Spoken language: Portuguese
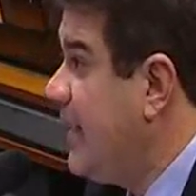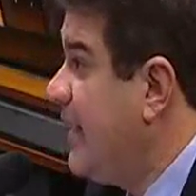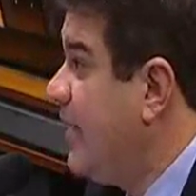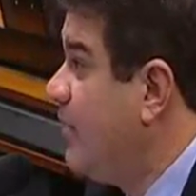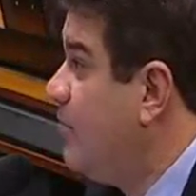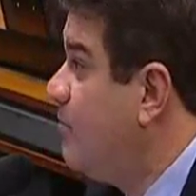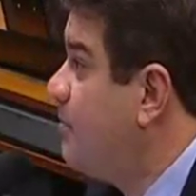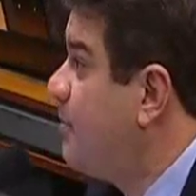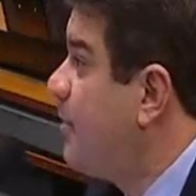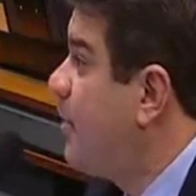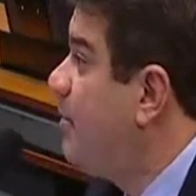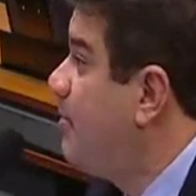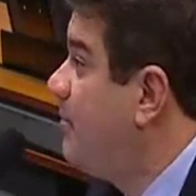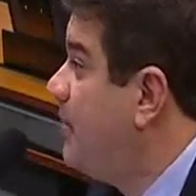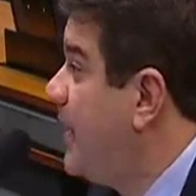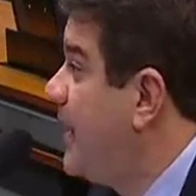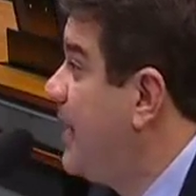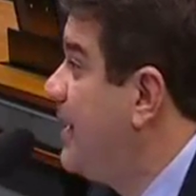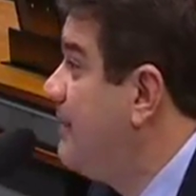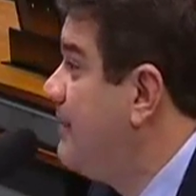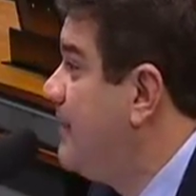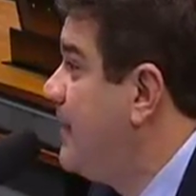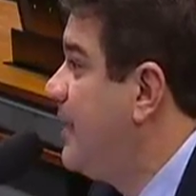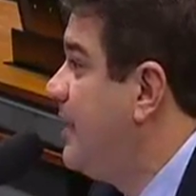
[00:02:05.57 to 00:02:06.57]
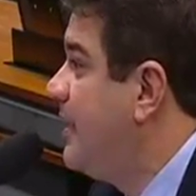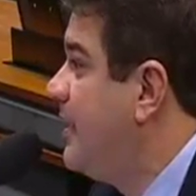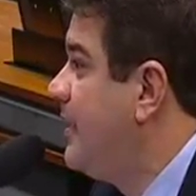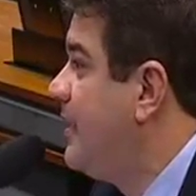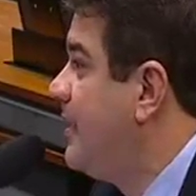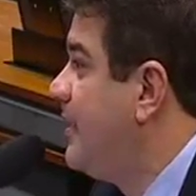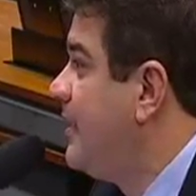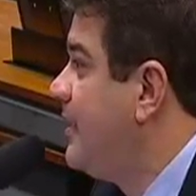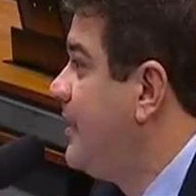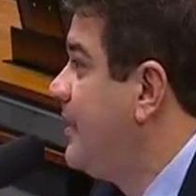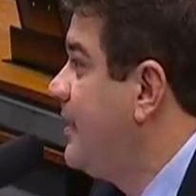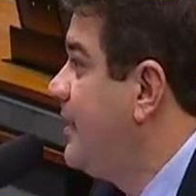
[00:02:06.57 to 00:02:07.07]
é um problema
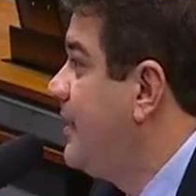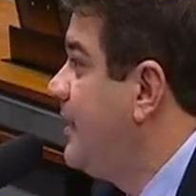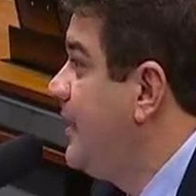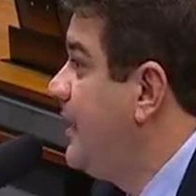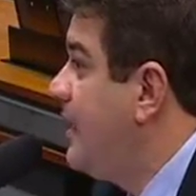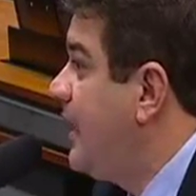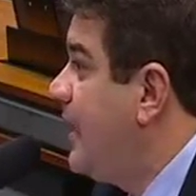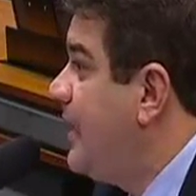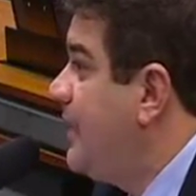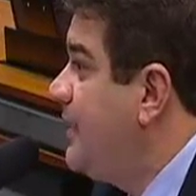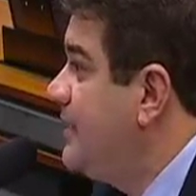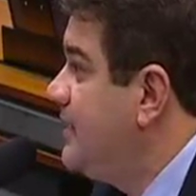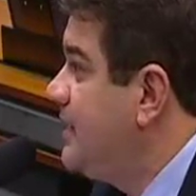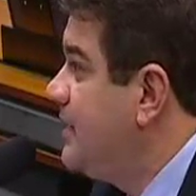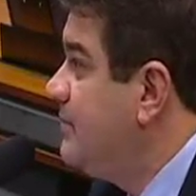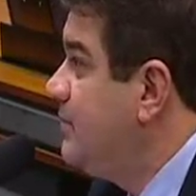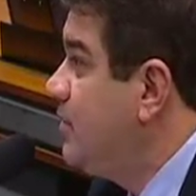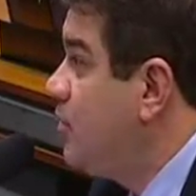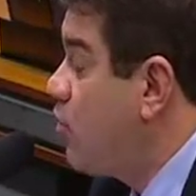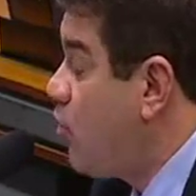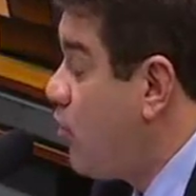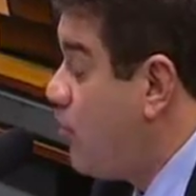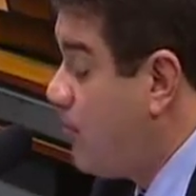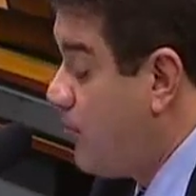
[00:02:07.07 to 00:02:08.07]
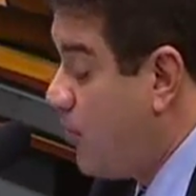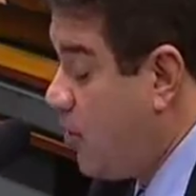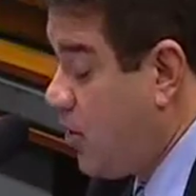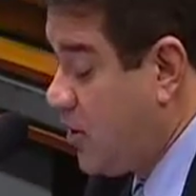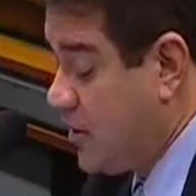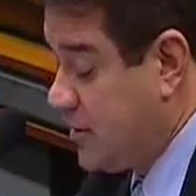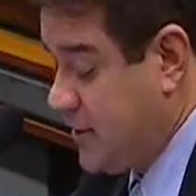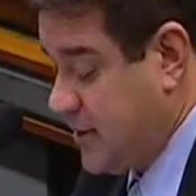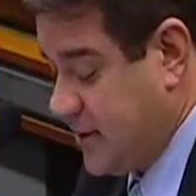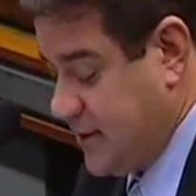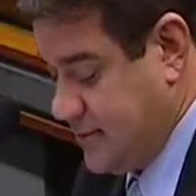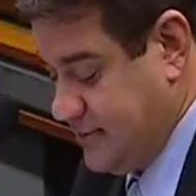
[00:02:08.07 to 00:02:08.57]
que ainda me
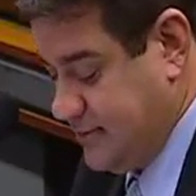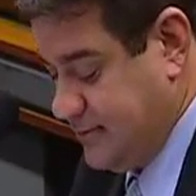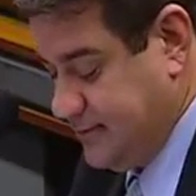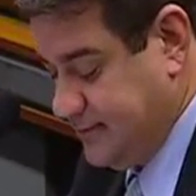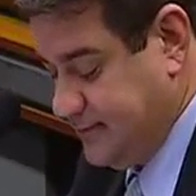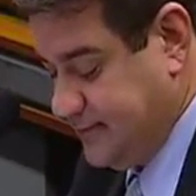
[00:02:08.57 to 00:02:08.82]
incomoda